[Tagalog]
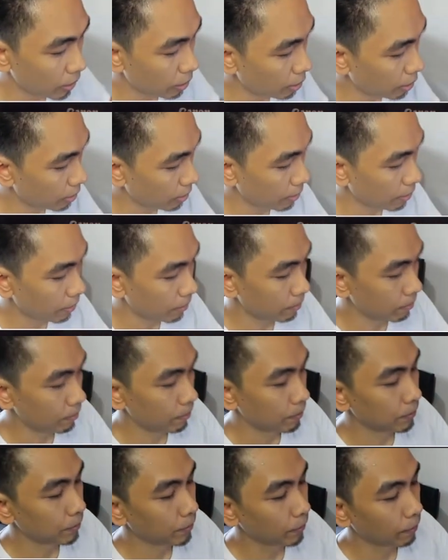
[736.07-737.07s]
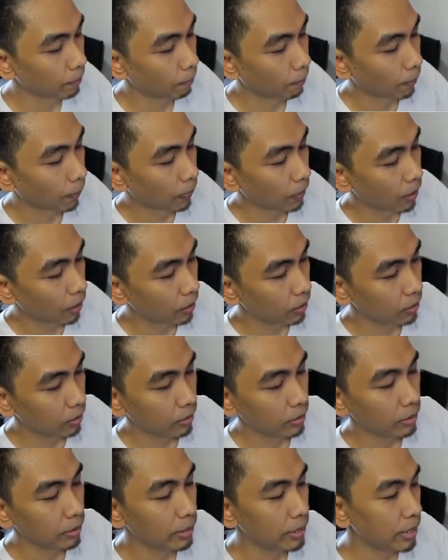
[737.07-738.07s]
um,
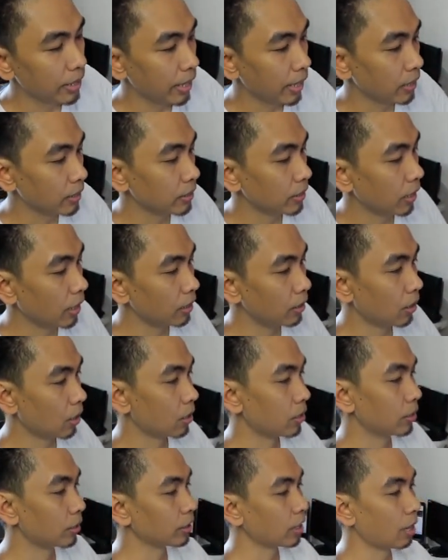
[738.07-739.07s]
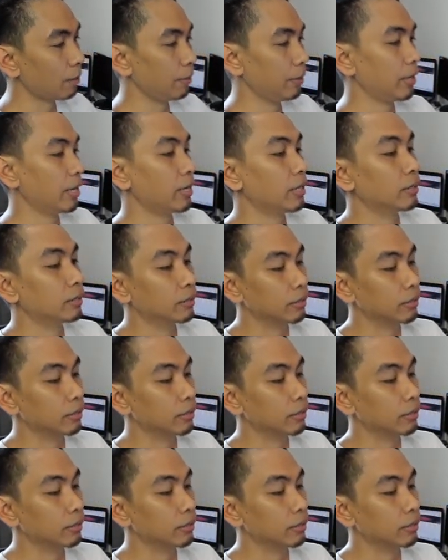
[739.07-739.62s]
DSLR camera.